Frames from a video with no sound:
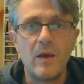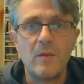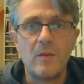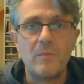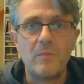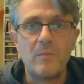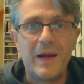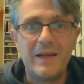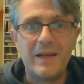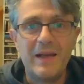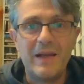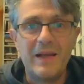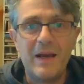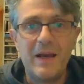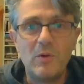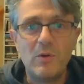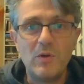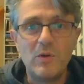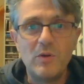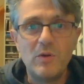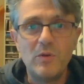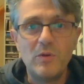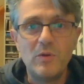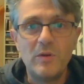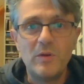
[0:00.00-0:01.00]
Parliamo di
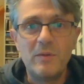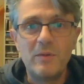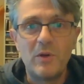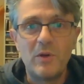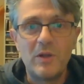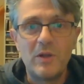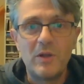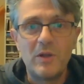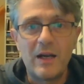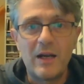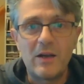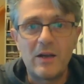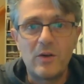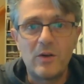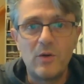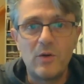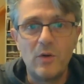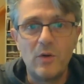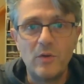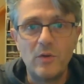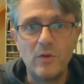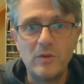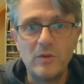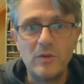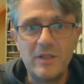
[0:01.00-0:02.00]
un libro di
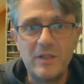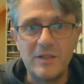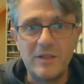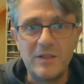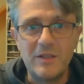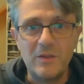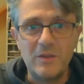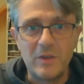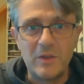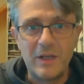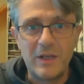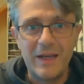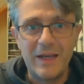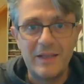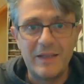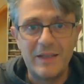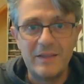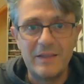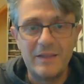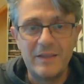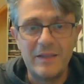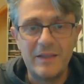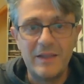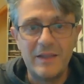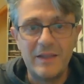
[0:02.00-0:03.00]
racconti di un
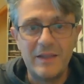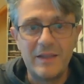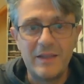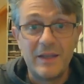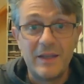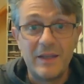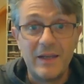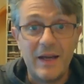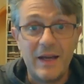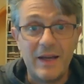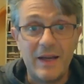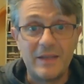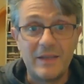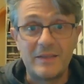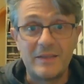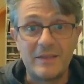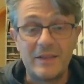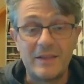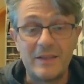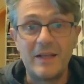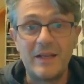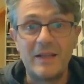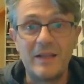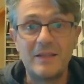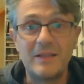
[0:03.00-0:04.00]
grande,
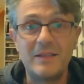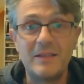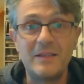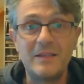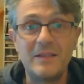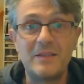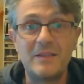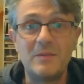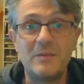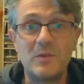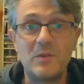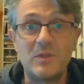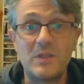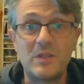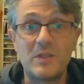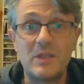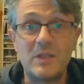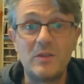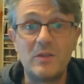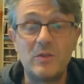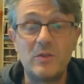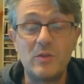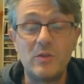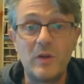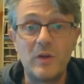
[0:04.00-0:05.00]
anzi grandissimo
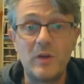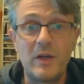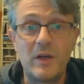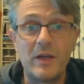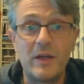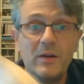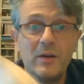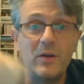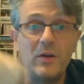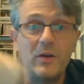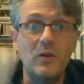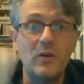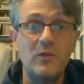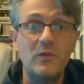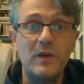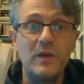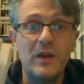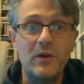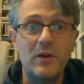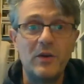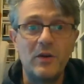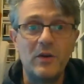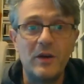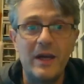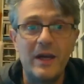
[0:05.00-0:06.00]
scrittore,
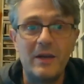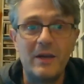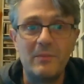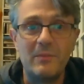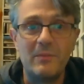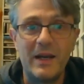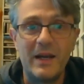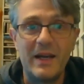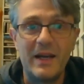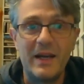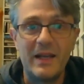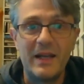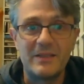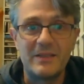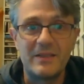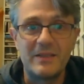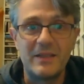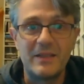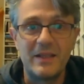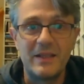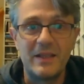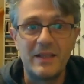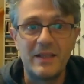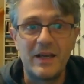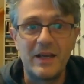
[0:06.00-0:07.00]
ovvero Ermanesse,
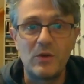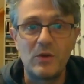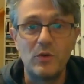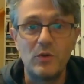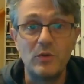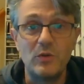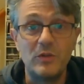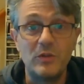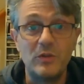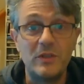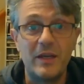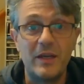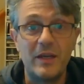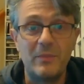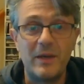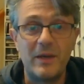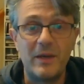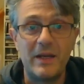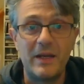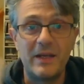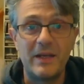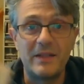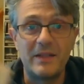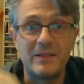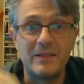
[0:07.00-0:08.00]
i racconti di
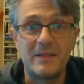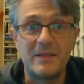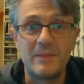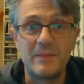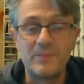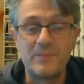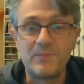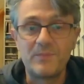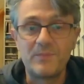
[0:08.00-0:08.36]
Ermanesse.